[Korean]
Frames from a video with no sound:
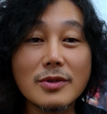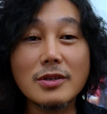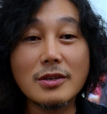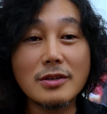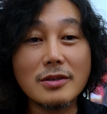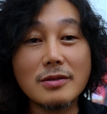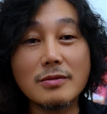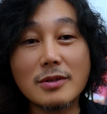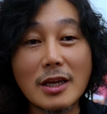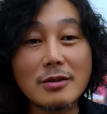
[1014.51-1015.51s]
이,
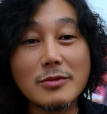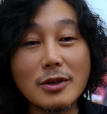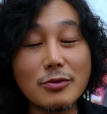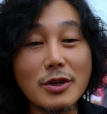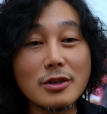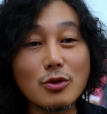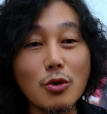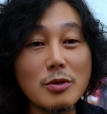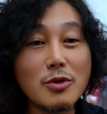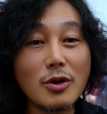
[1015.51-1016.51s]
나름대로의 그
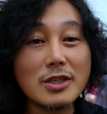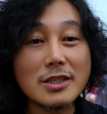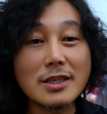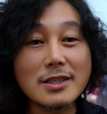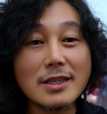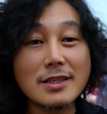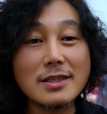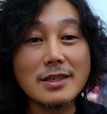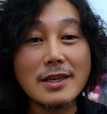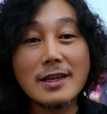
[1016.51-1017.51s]
독립영화
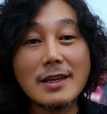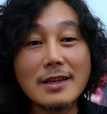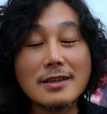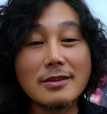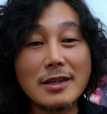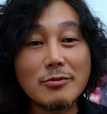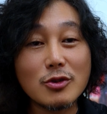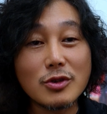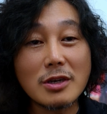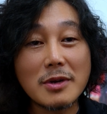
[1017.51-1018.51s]
제작사들 그런
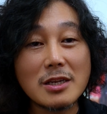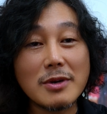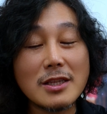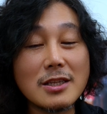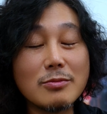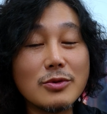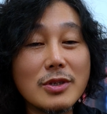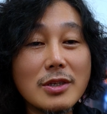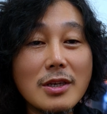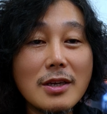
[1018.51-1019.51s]
사람들도 제가 많이 만나다 보니